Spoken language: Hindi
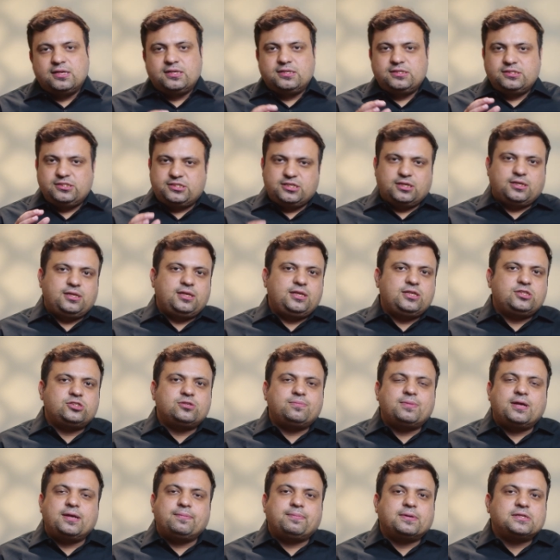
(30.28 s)
जनरली जो
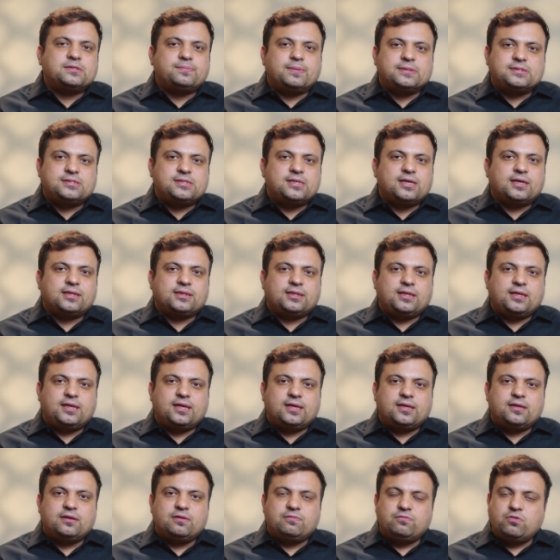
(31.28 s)
हमारे पास बच्चे आते
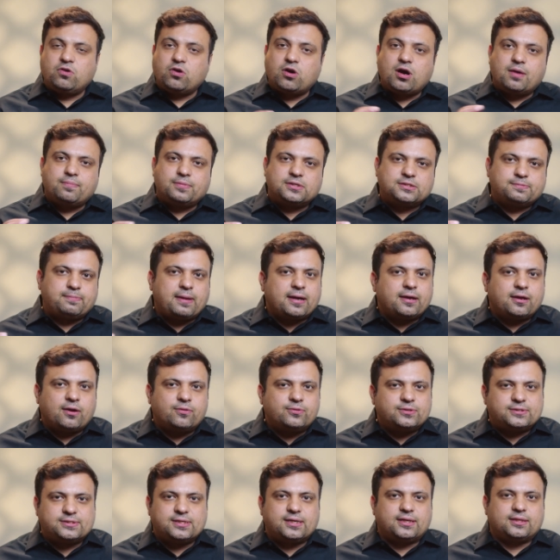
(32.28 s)
हैं वो कॉमर्स
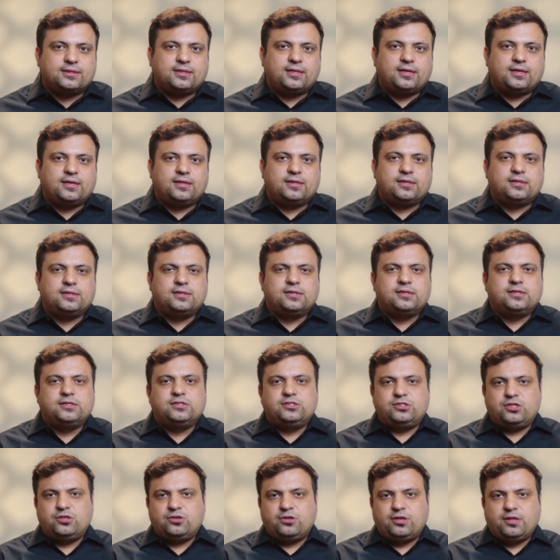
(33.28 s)
बैकग्राउंड से आते हैं
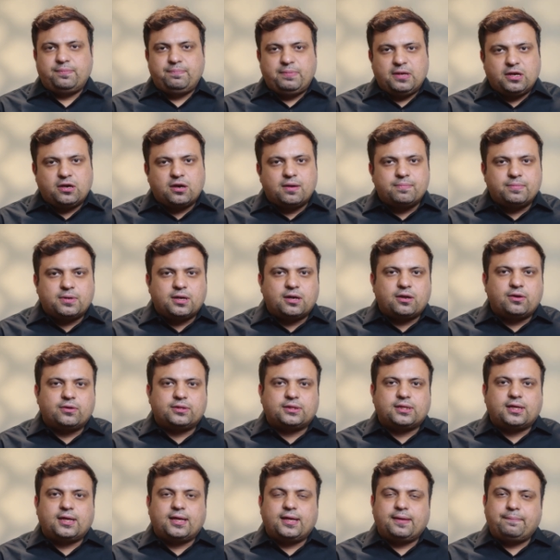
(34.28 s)
जिन्होंने बी करा
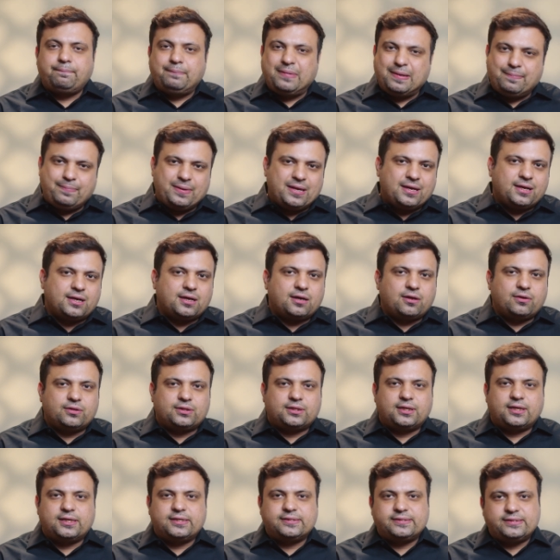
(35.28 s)
होता है बी करा
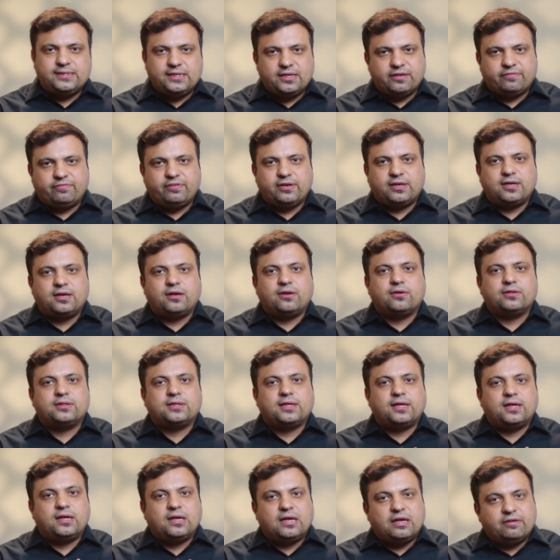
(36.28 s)
होता है सी करा होता
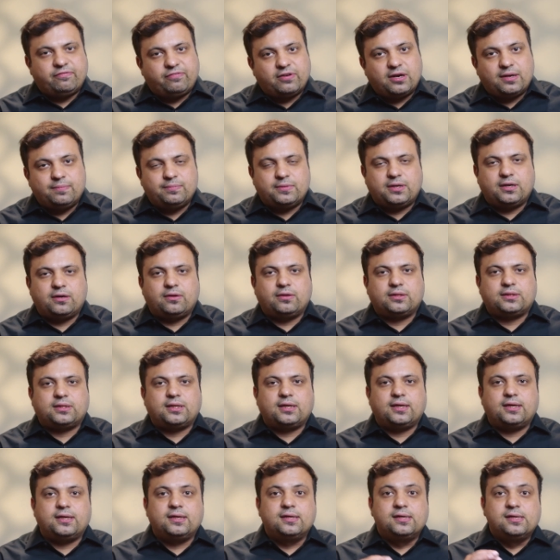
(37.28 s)
है एफ करा होता
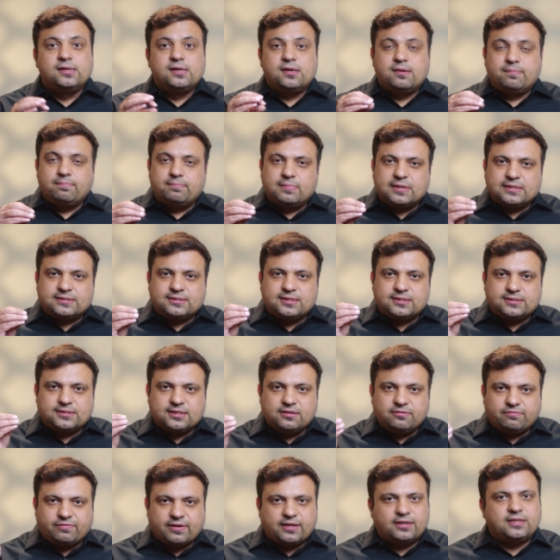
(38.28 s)
है मास्टर्स इन
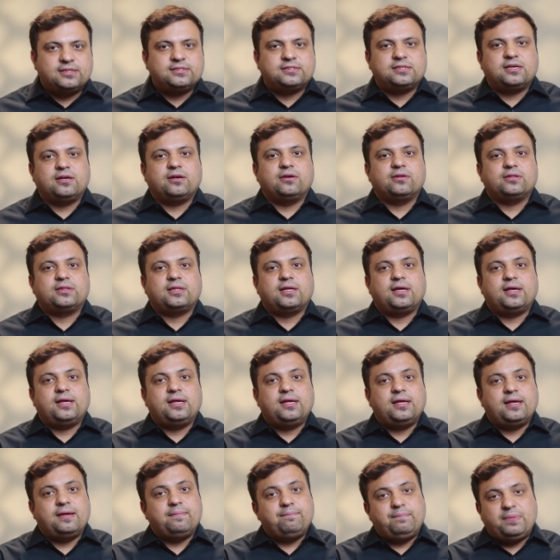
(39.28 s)
फाइनेंस करा होता है
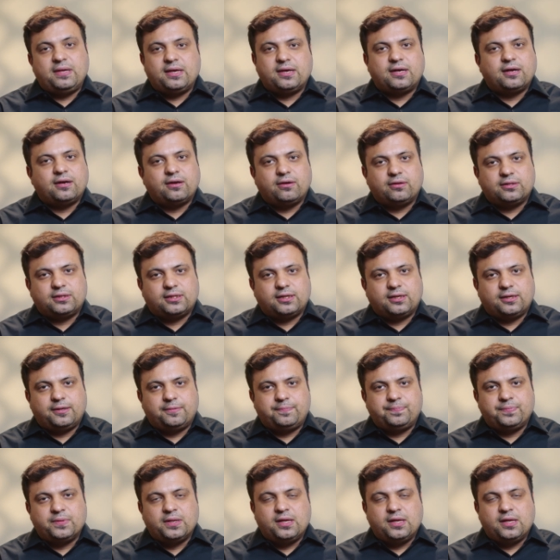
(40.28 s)
एम करा होता है